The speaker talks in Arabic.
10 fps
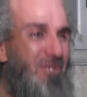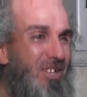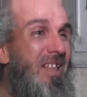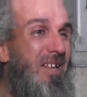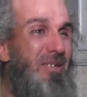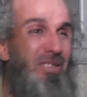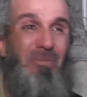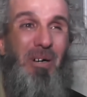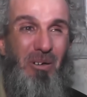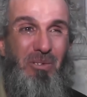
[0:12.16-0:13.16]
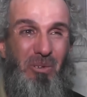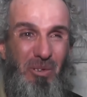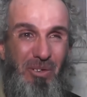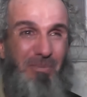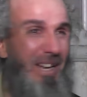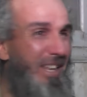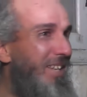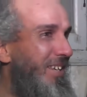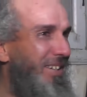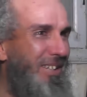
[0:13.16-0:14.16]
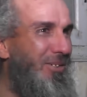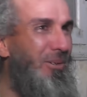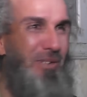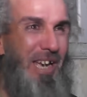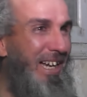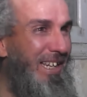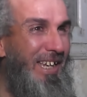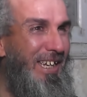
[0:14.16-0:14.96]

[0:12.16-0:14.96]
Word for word: من عيونه التي لا تبصر النور